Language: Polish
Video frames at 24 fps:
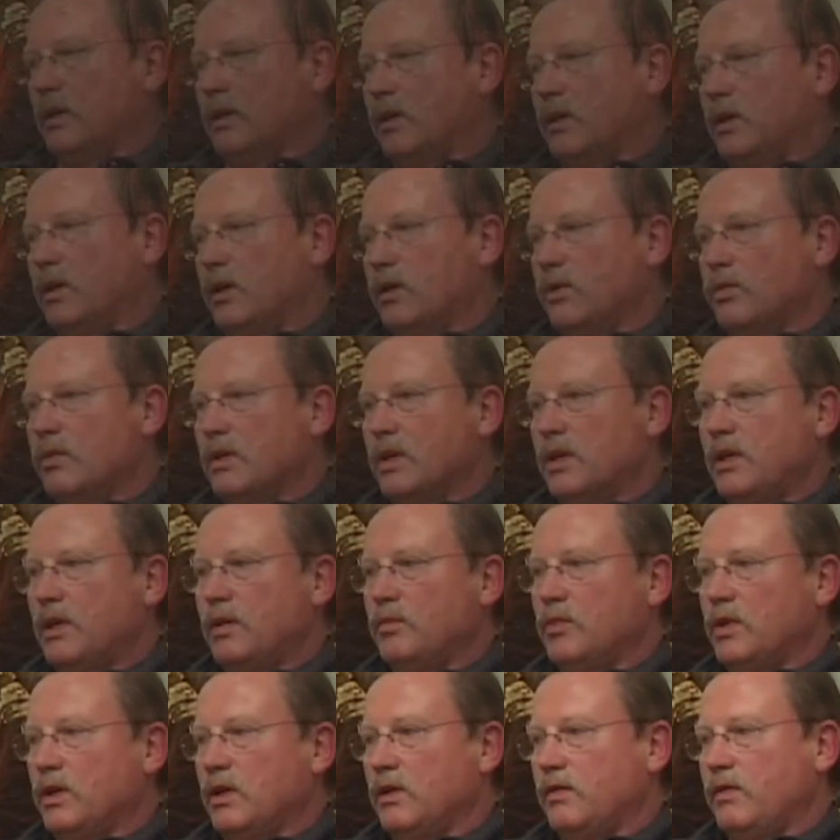kierunki,
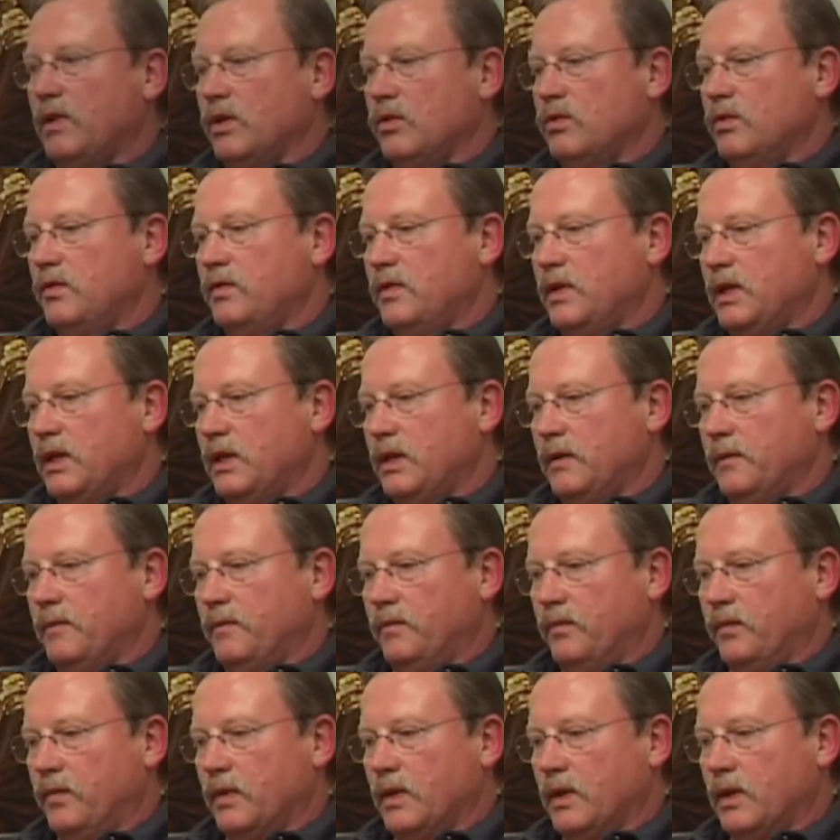moje dwa główne
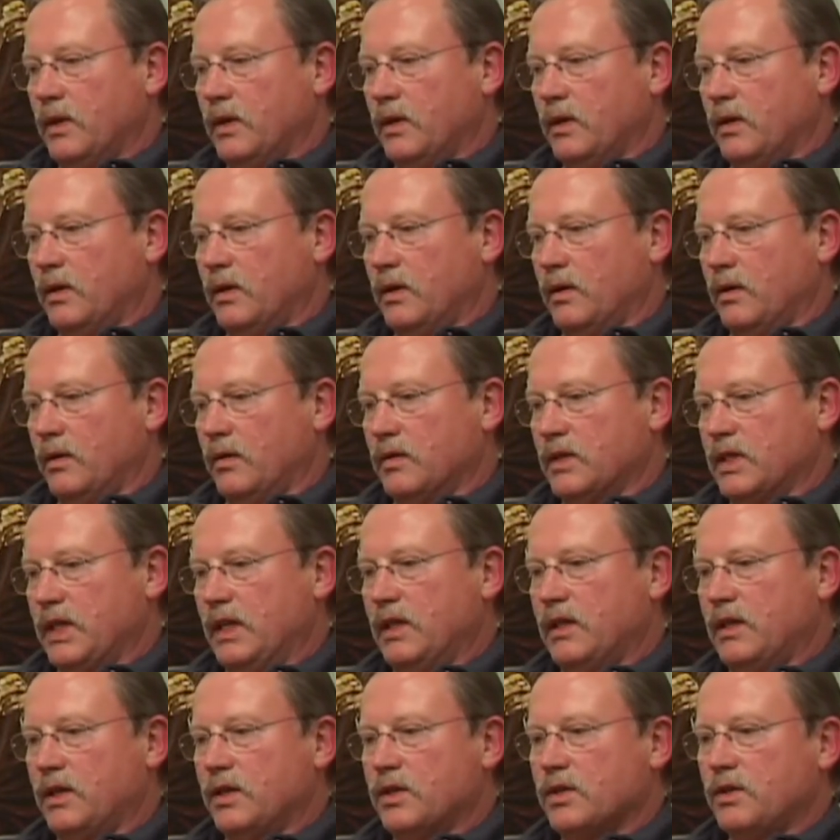E,
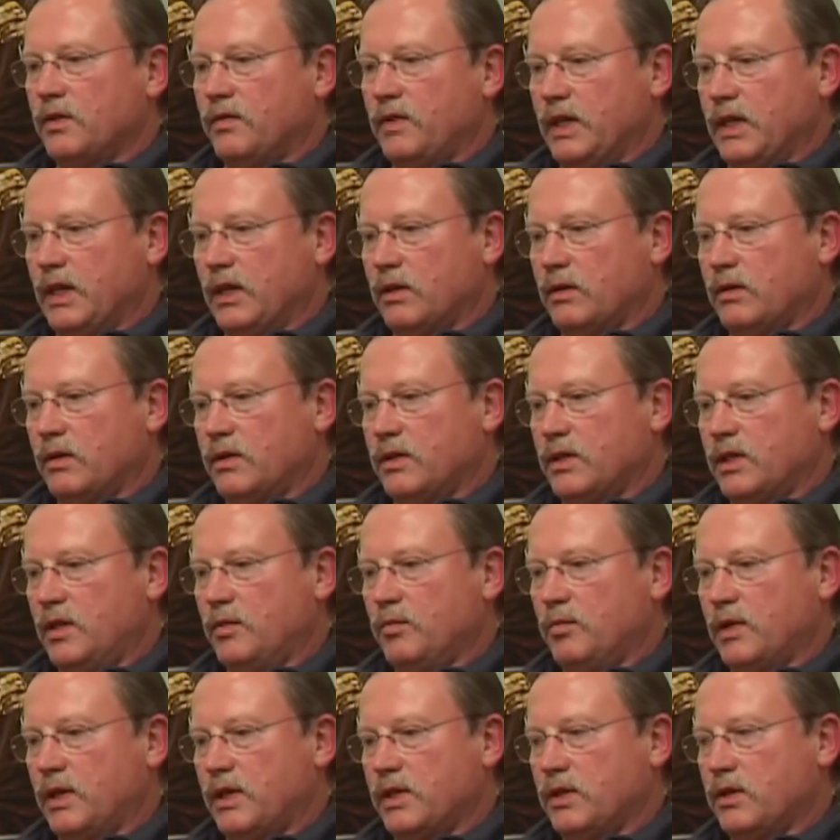zainteresowania to jest
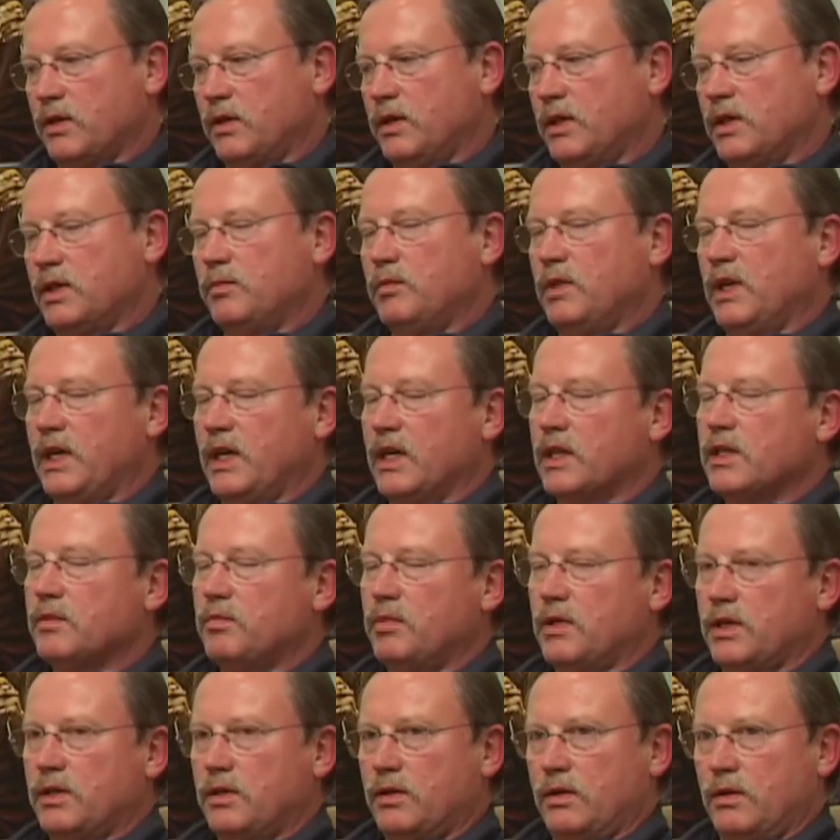impresjonizm i
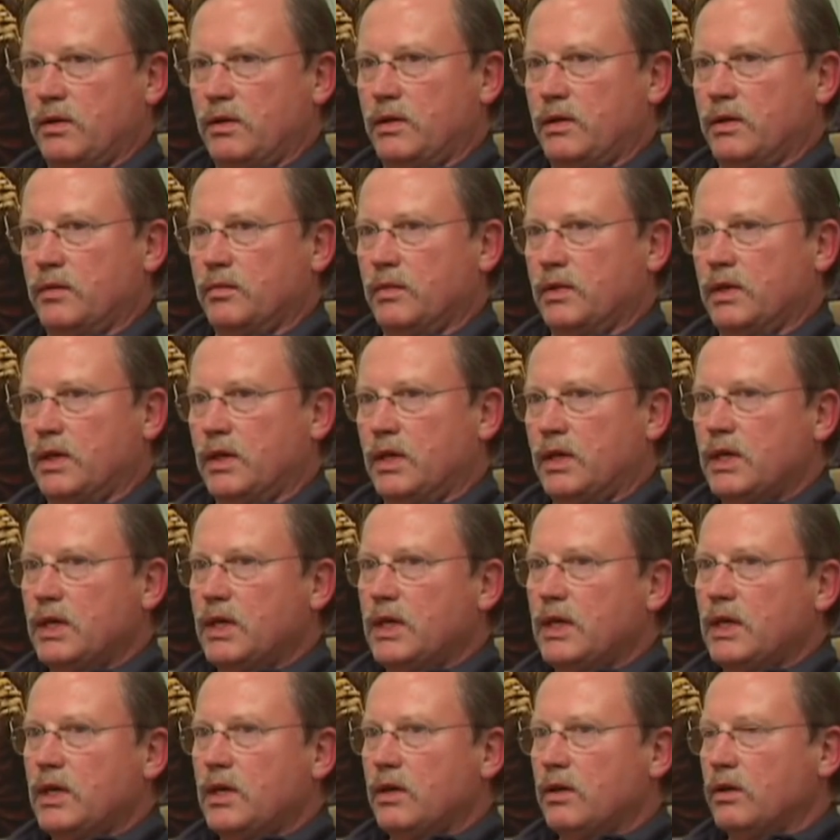ekspresjonizm.
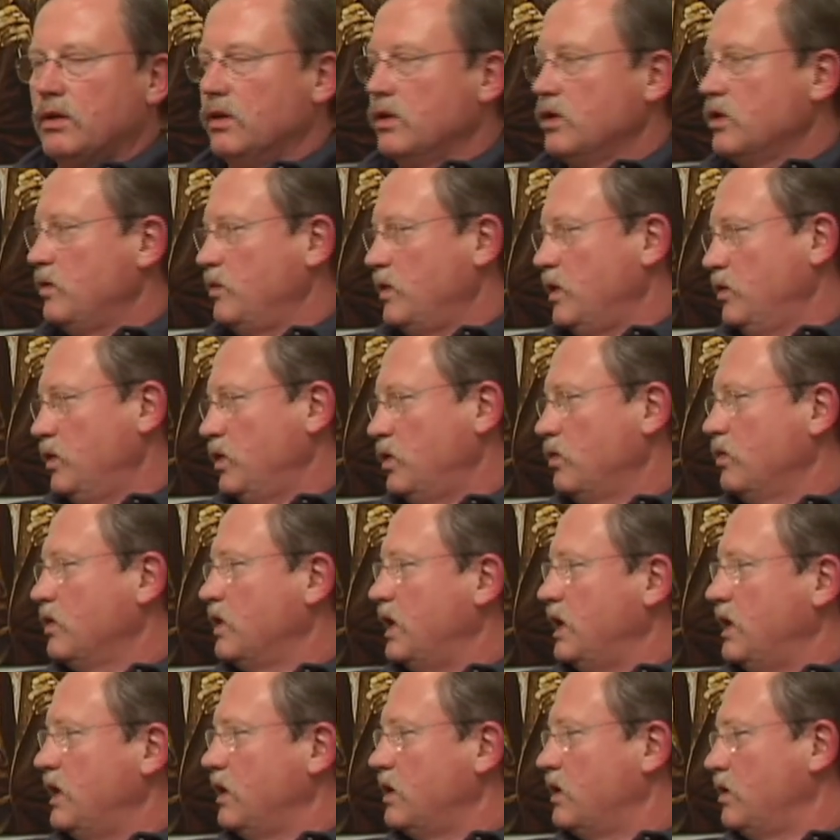To, co mamy
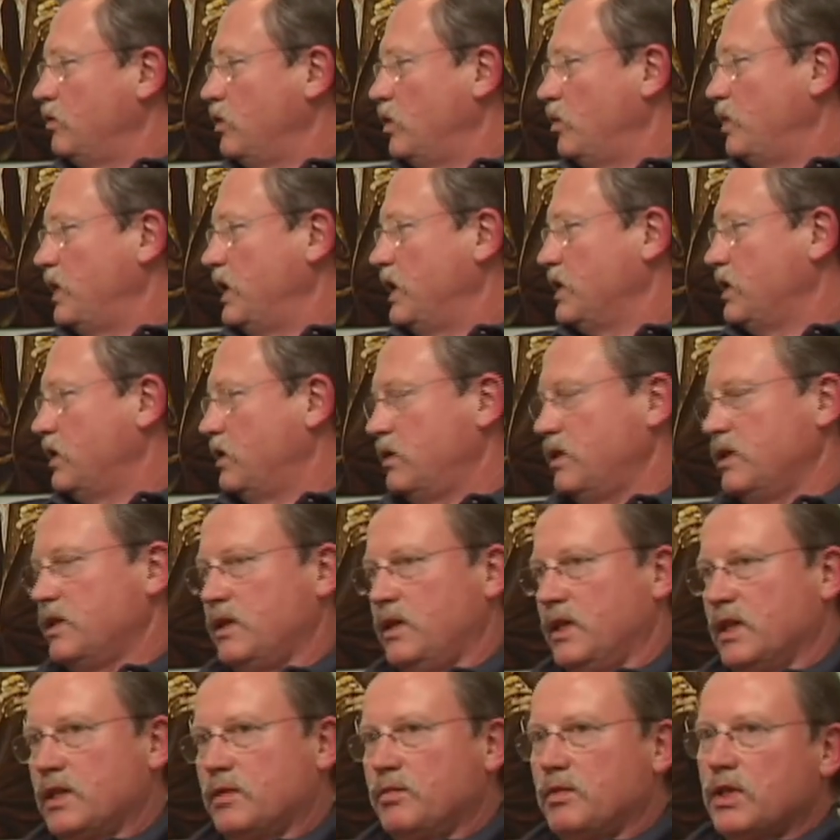tutaj na tym obrazie, to jest
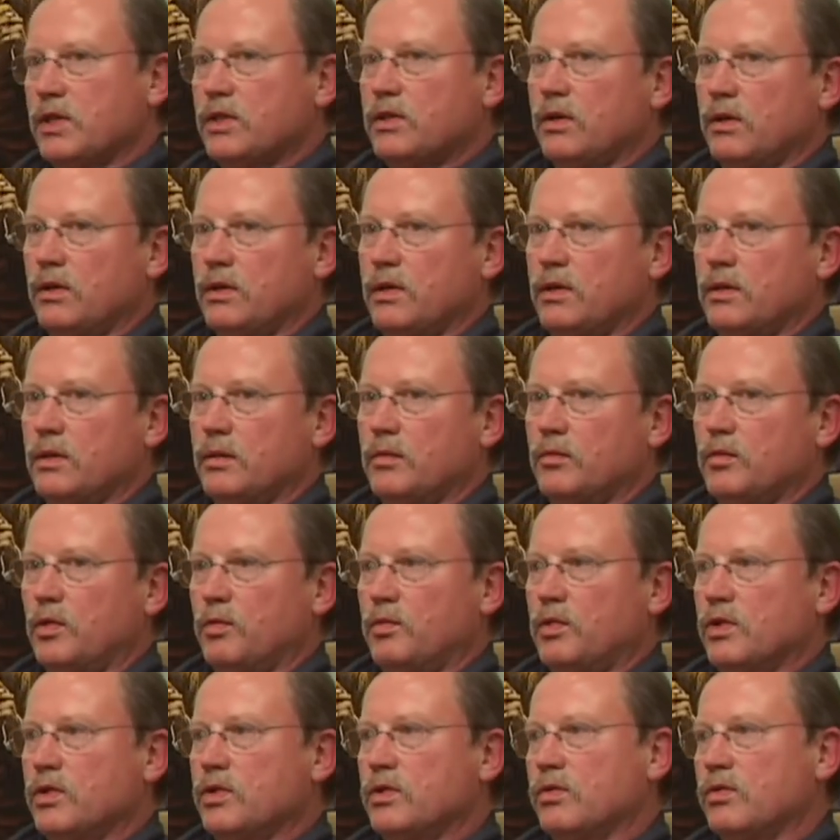ekspresjonizm. Po
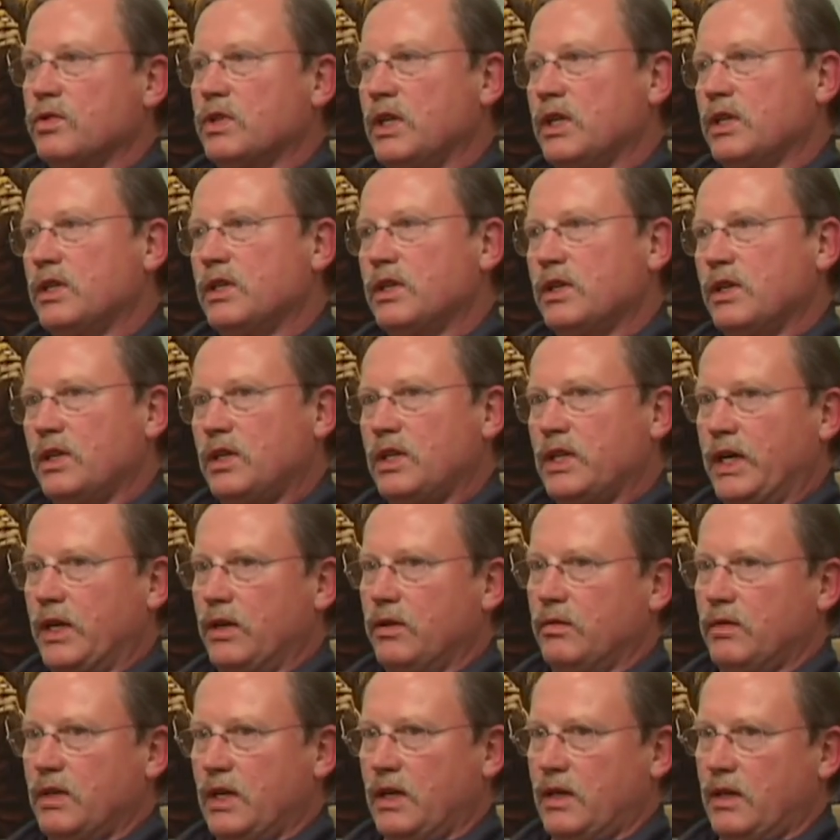prostu rzeczy się
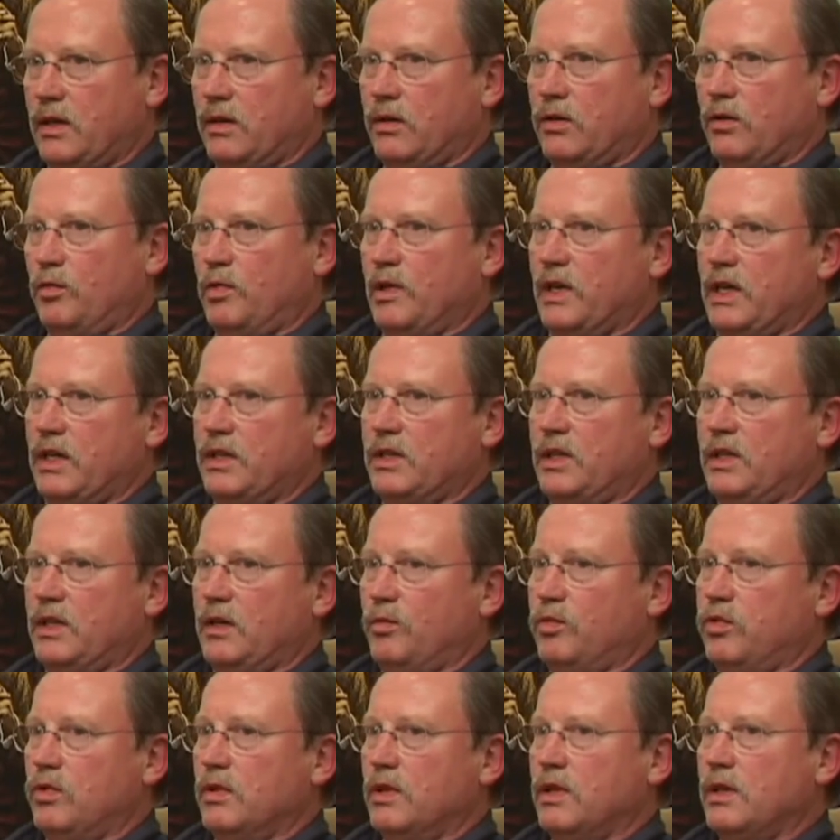dzieją na obrazie, na
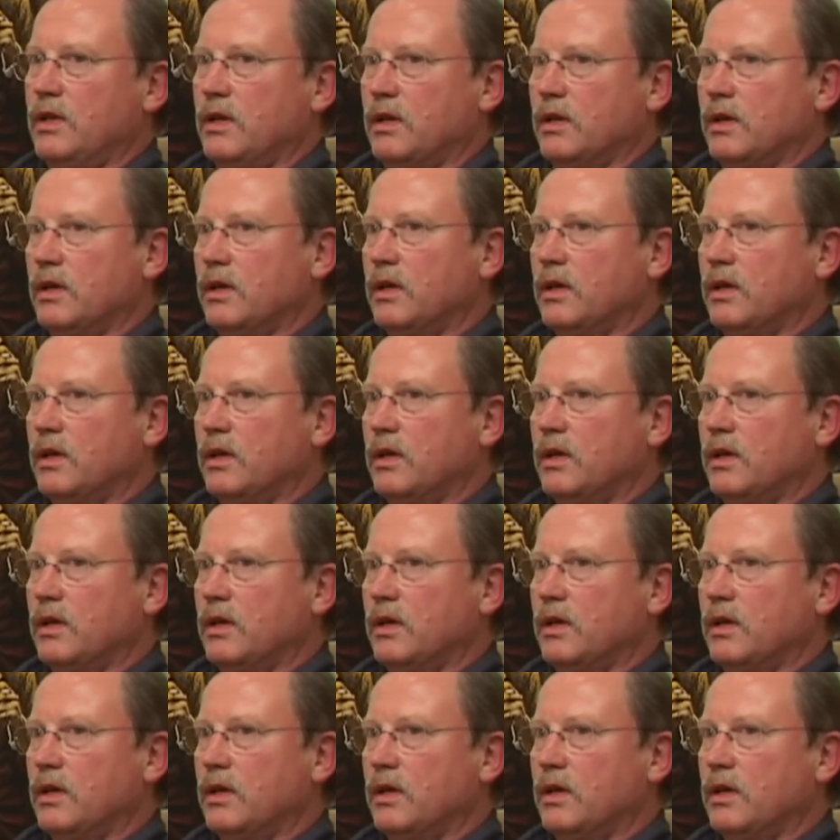płótnie.